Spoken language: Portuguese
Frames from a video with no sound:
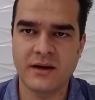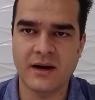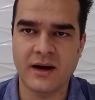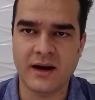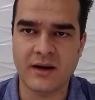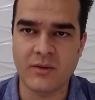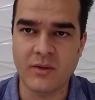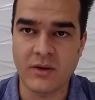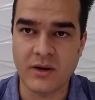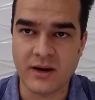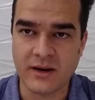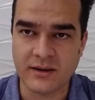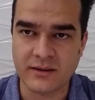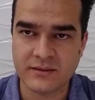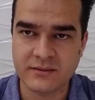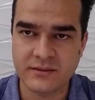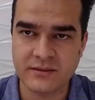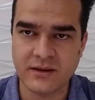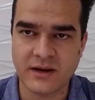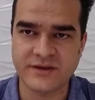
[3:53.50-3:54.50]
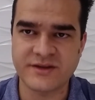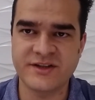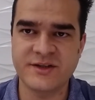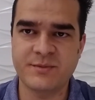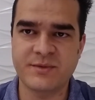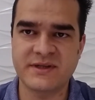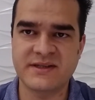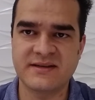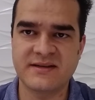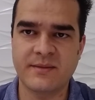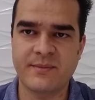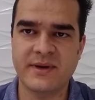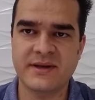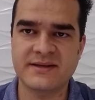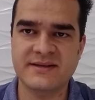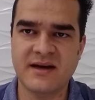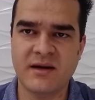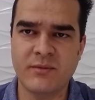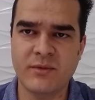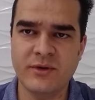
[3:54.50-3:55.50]
Agora, a gente precisa
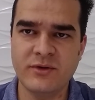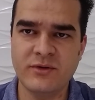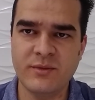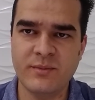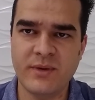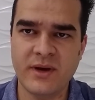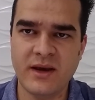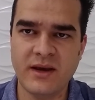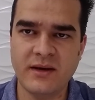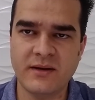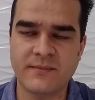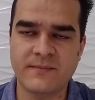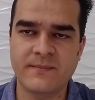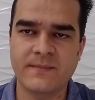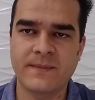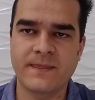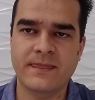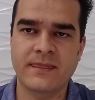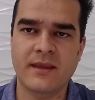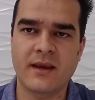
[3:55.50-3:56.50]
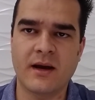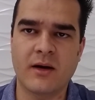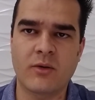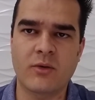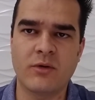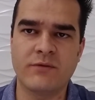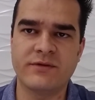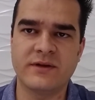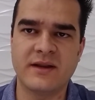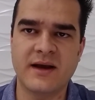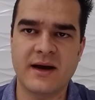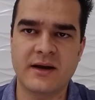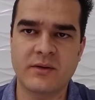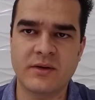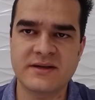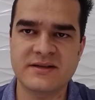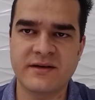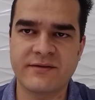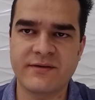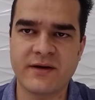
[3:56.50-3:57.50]
pensar muito bem ao convidar a
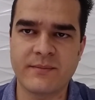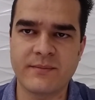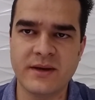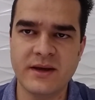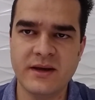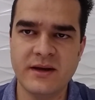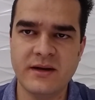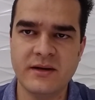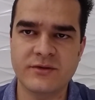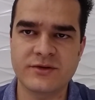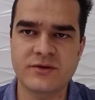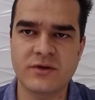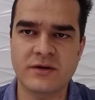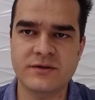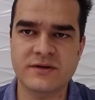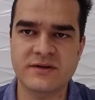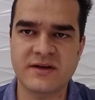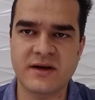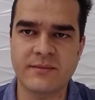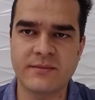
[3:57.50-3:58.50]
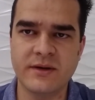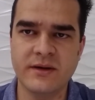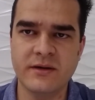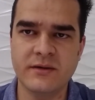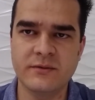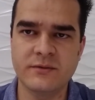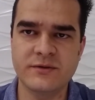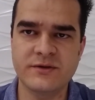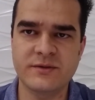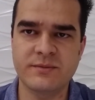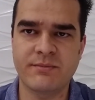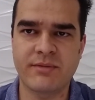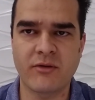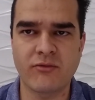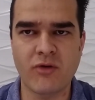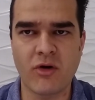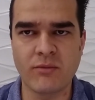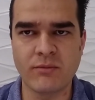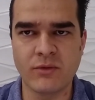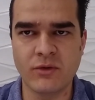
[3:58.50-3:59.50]
nossa família, os nossos amigos para
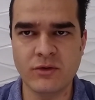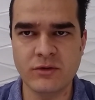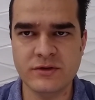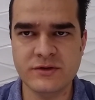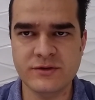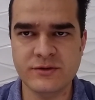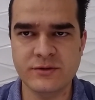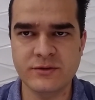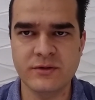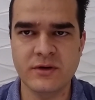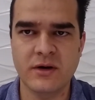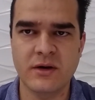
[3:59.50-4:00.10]
um almoço,